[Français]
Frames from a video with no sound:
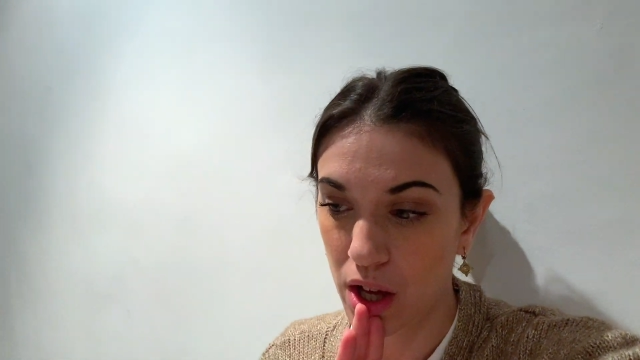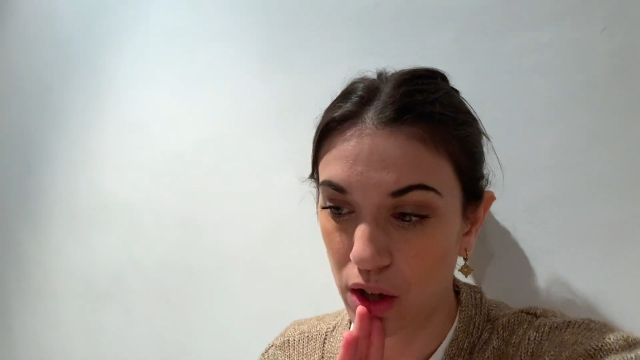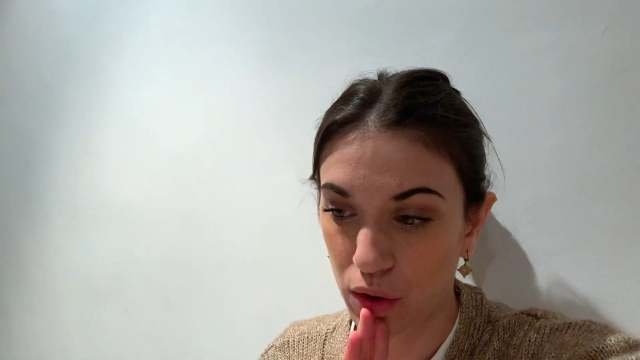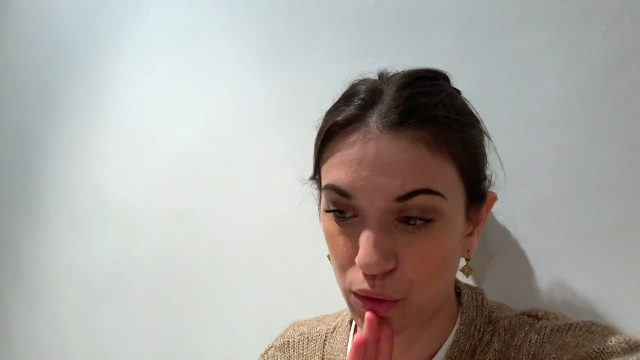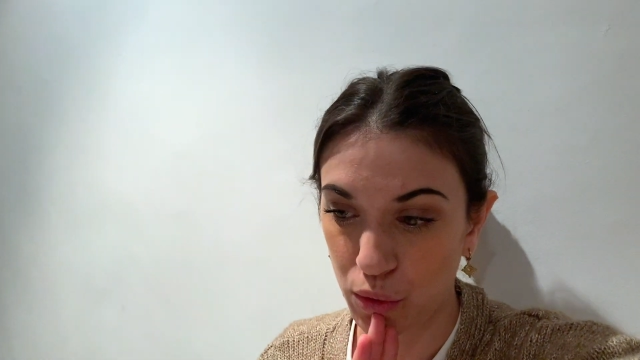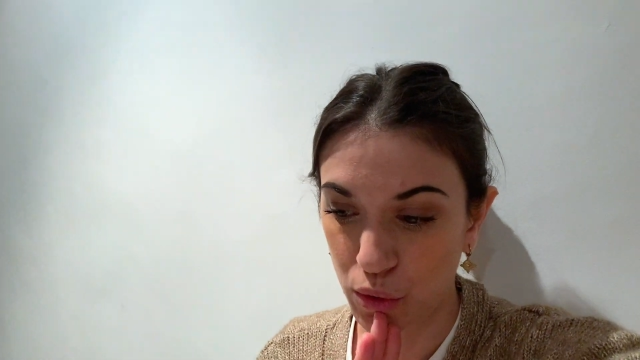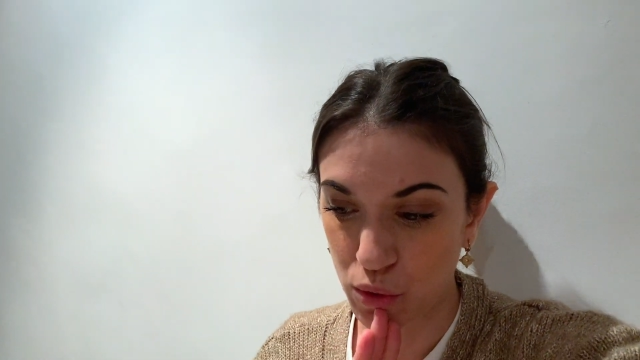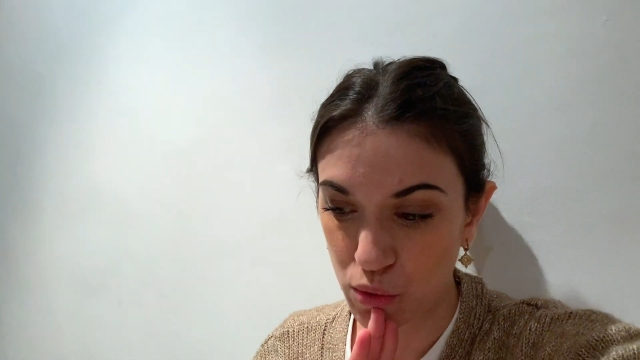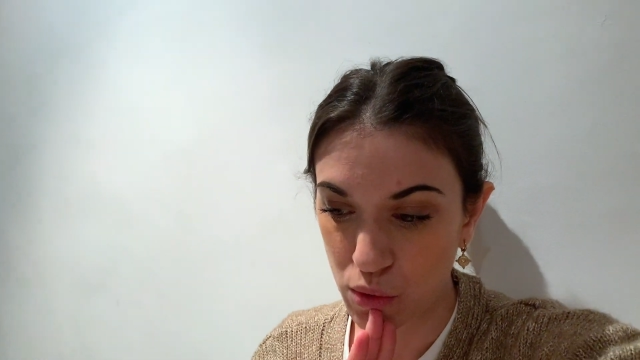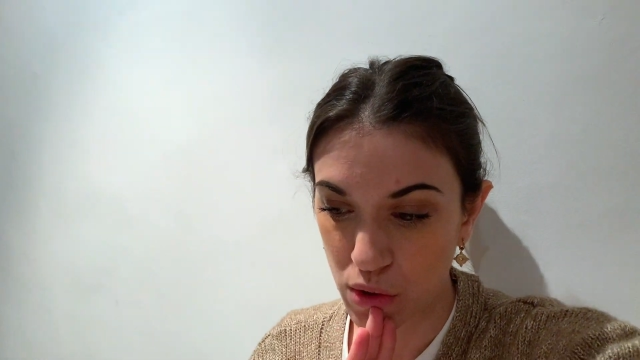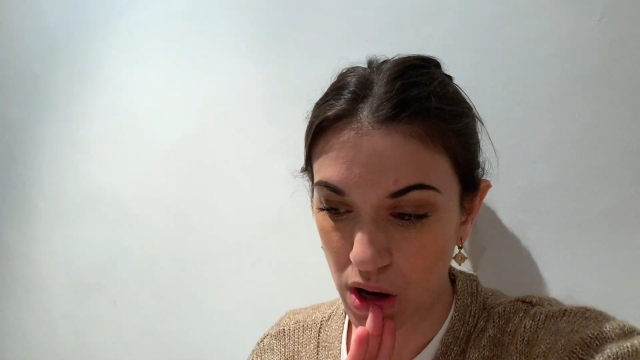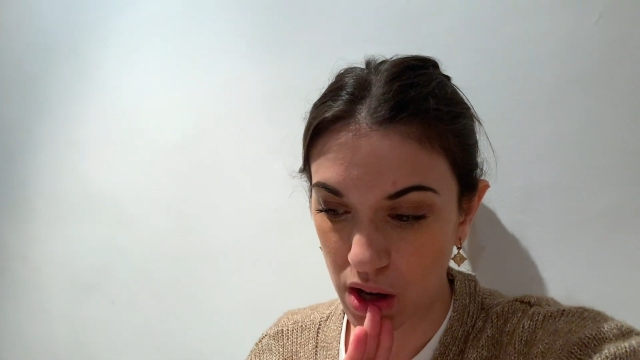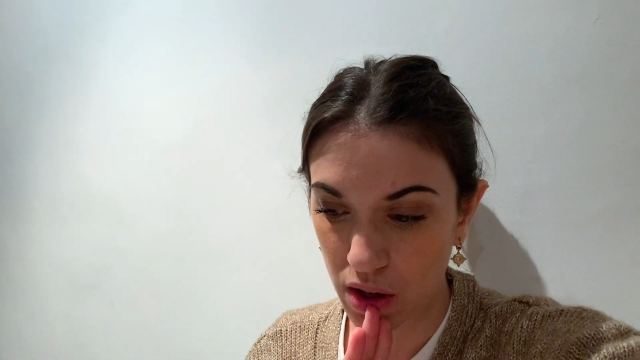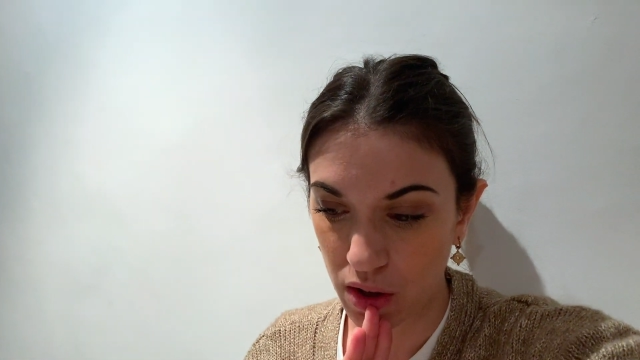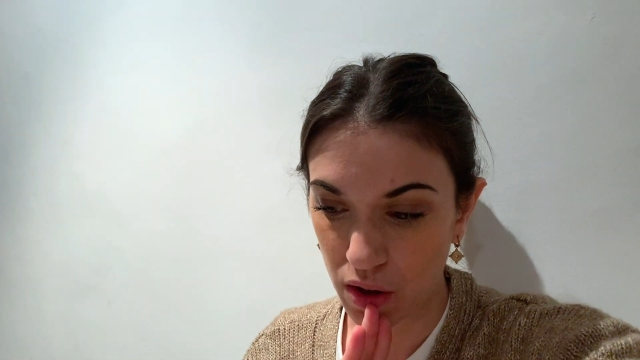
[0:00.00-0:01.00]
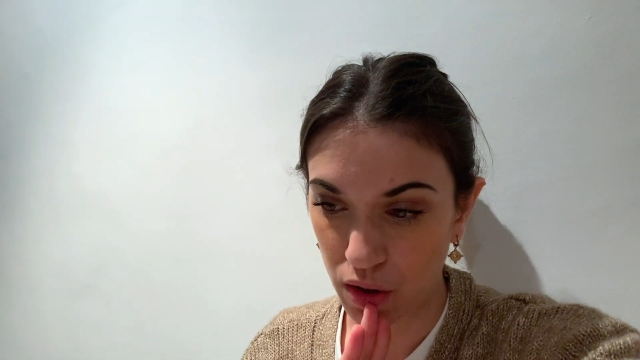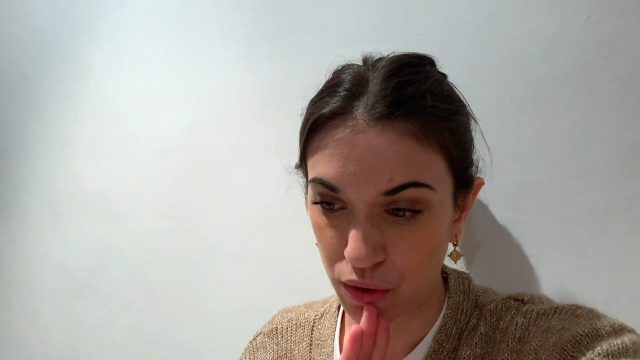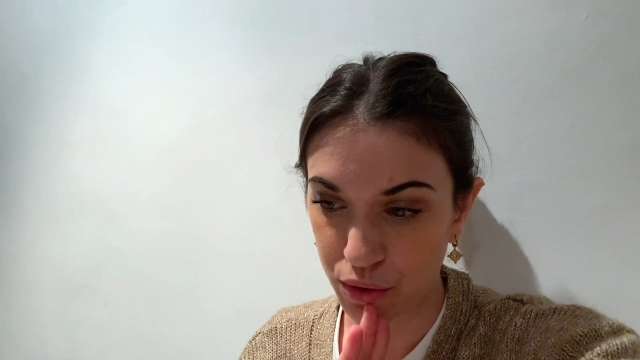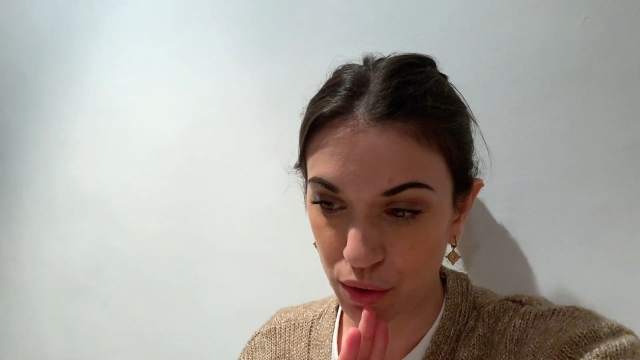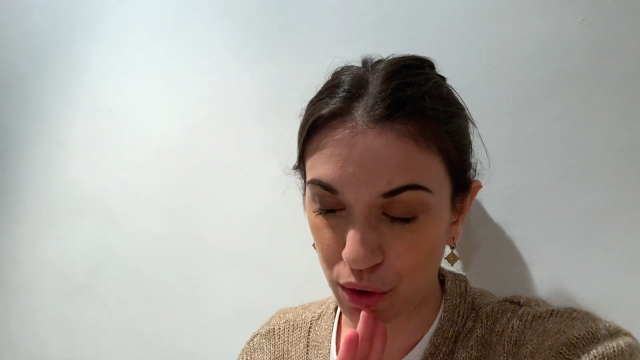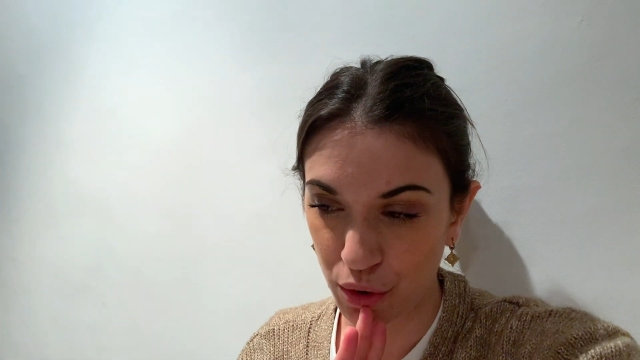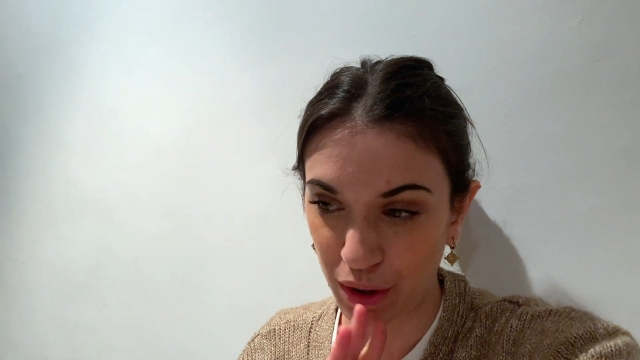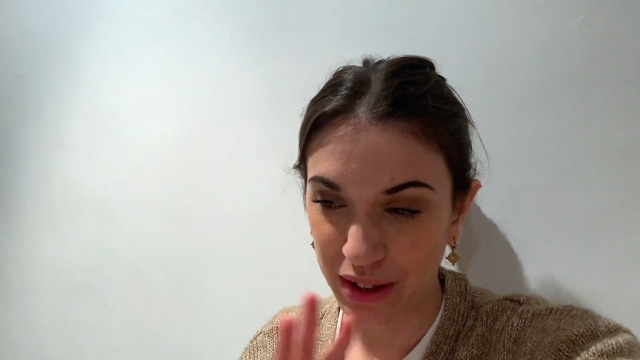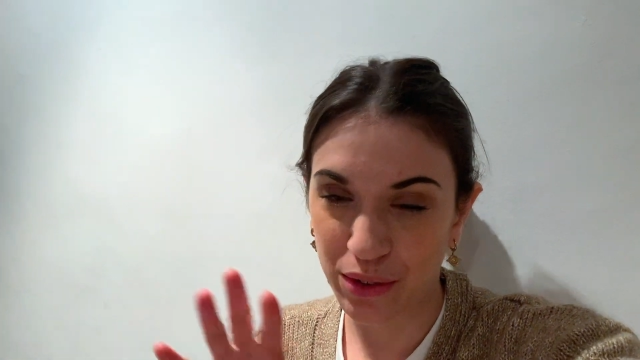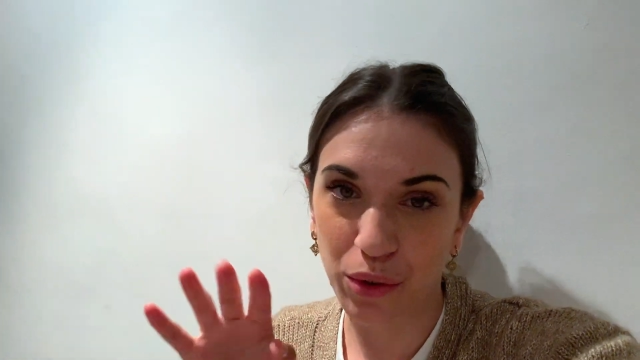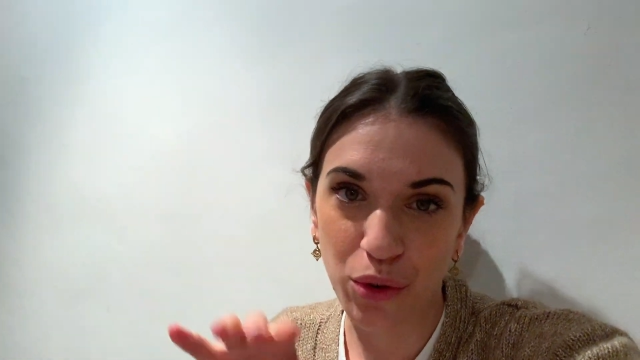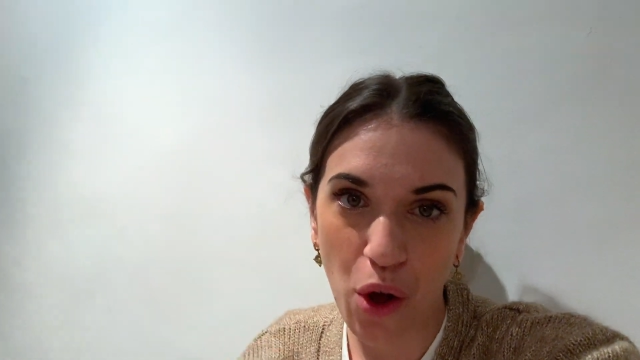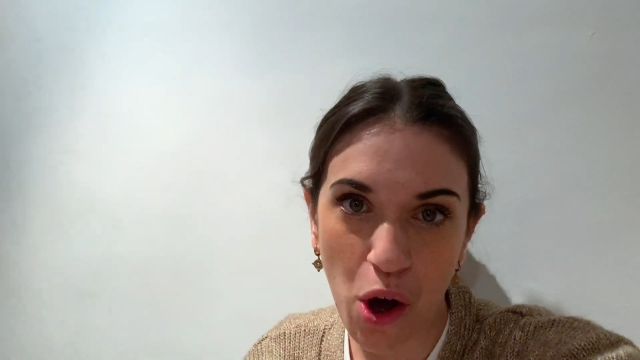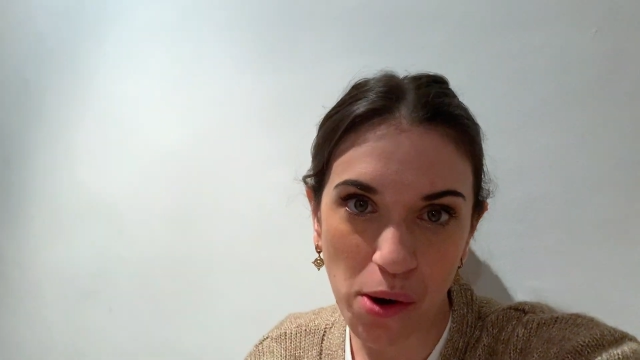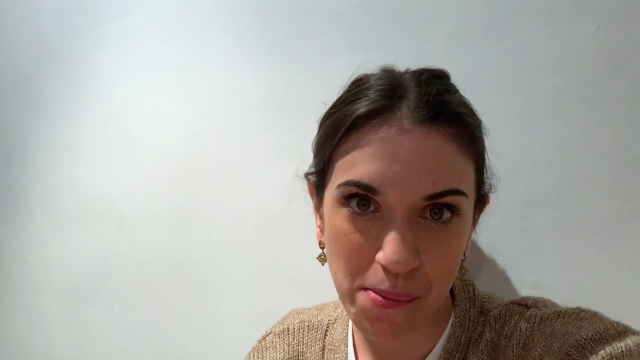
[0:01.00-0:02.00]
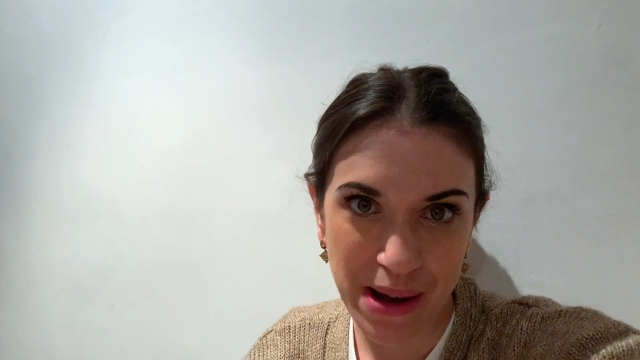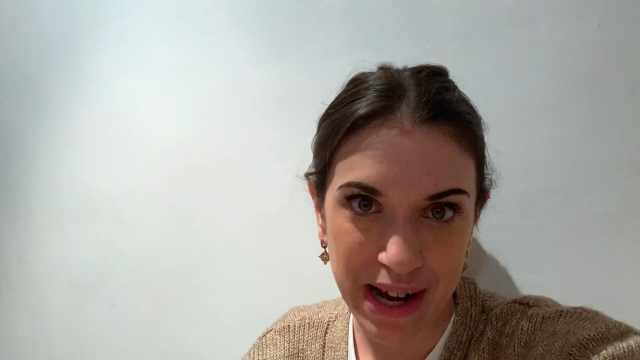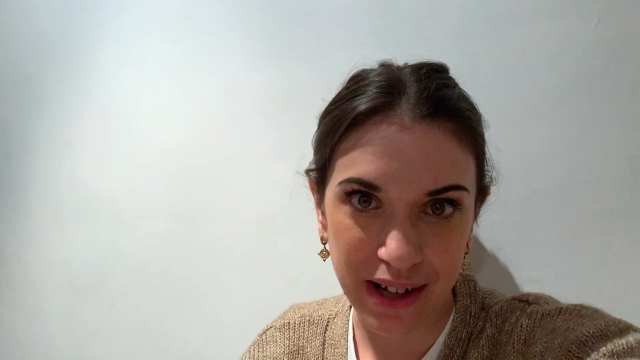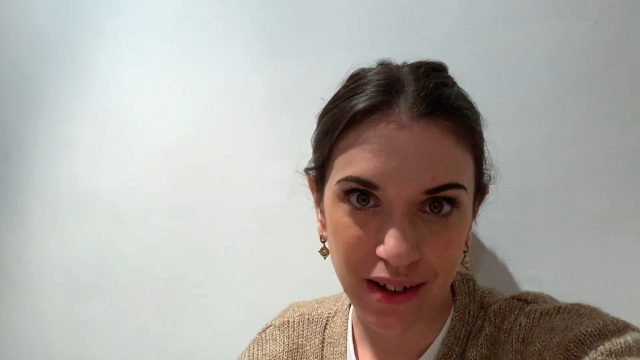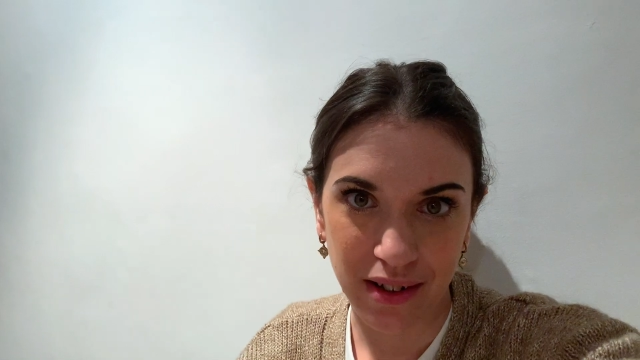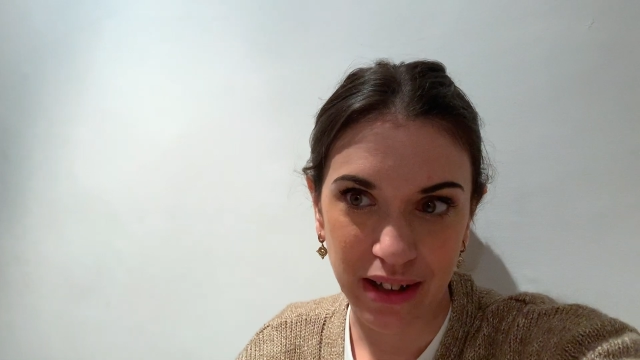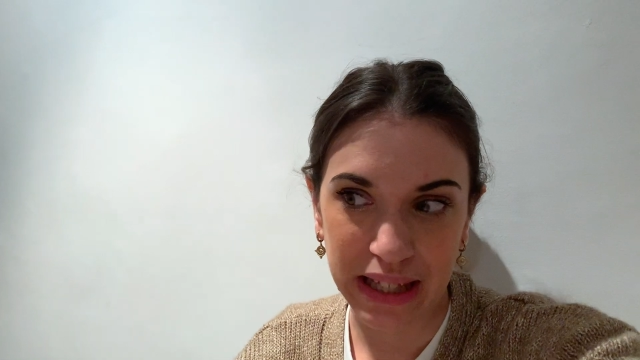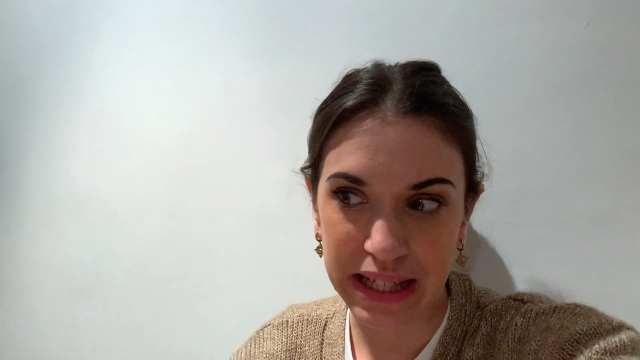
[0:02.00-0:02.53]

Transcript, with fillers: du coup, euh, le réseau normal,